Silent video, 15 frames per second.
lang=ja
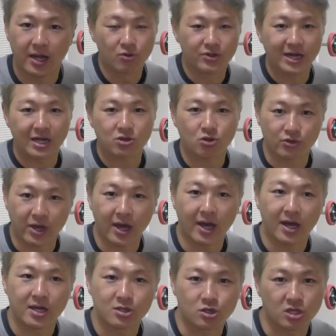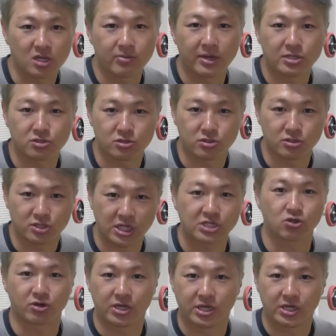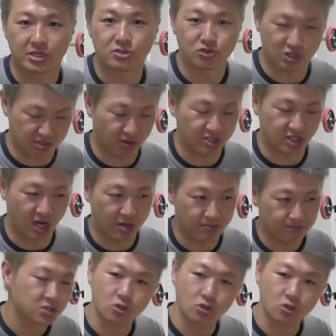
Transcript: ほんでやっとね、TBS スタジオに着きました。